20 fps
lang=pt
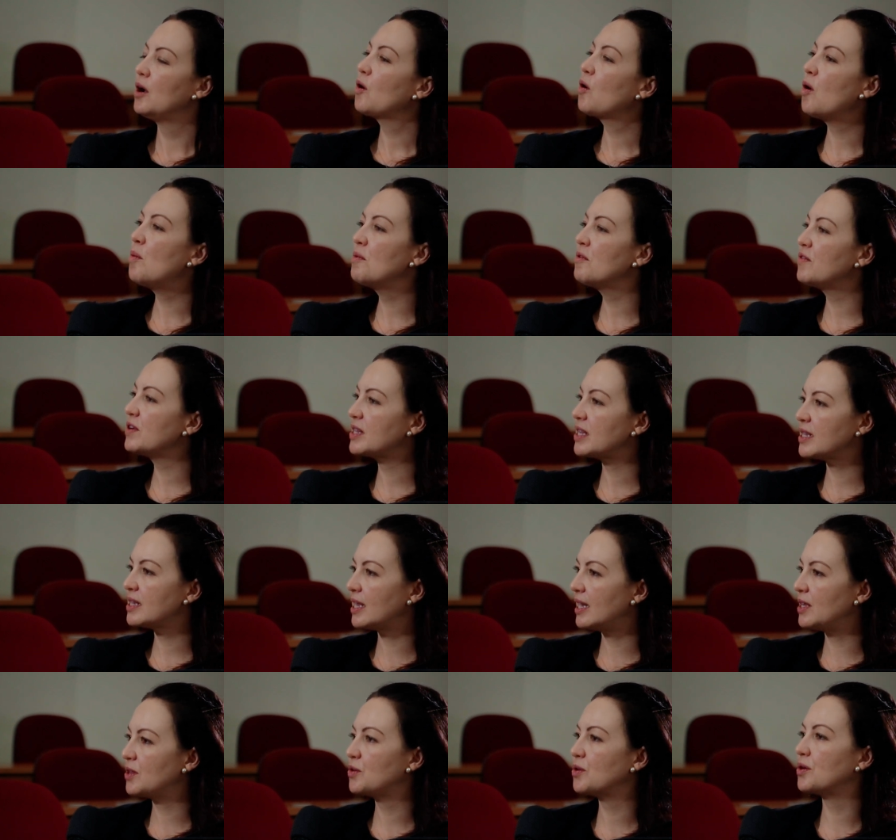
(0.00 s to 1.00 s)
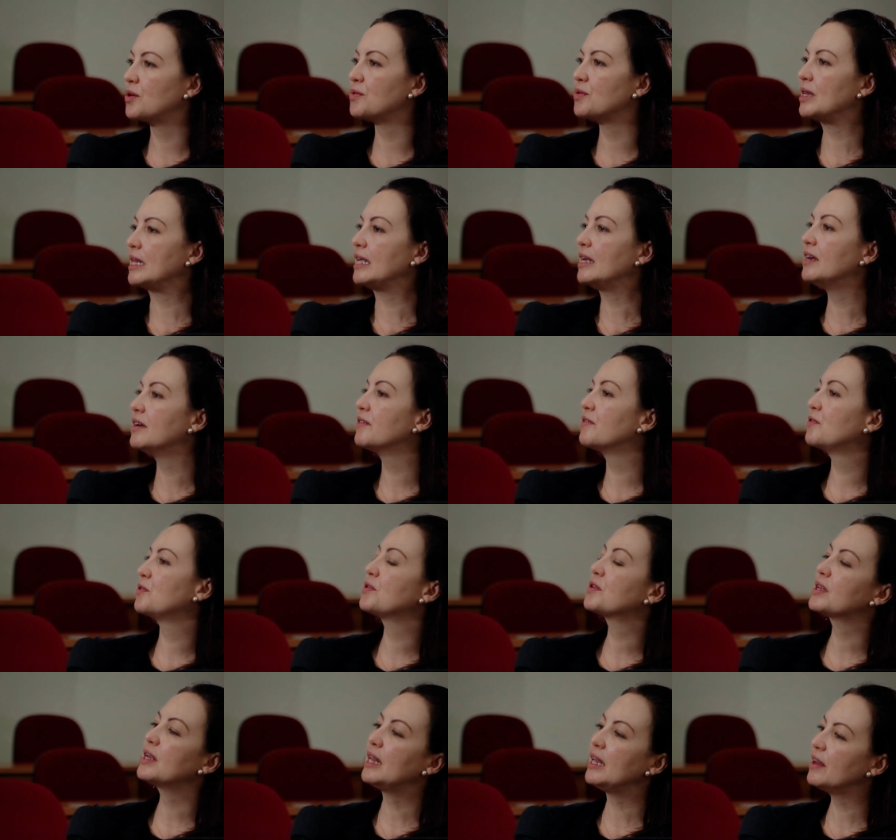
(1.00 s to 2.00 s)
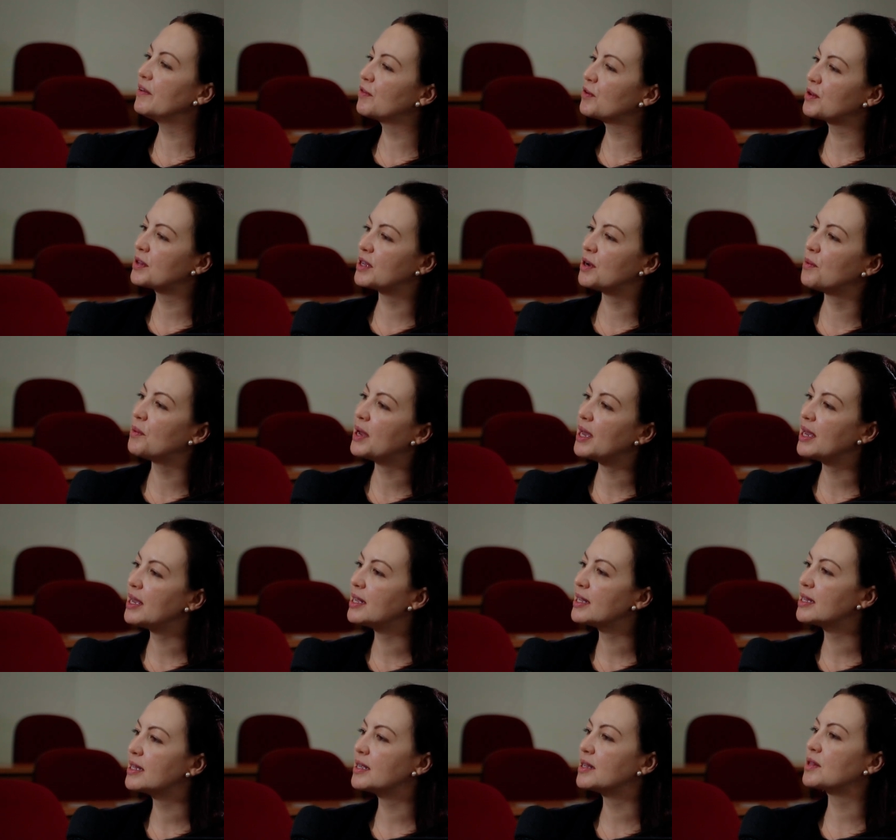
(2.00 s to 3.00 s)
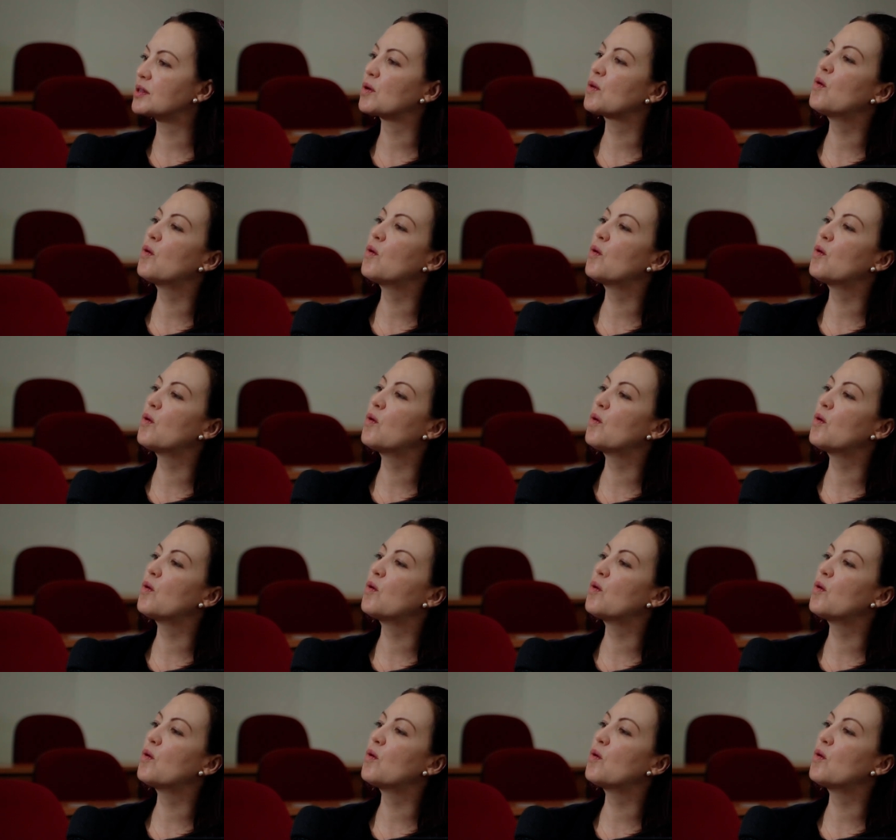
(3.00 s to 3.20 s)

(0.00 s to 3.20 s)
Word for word: Como você seleciona os livros? Que livros são esses?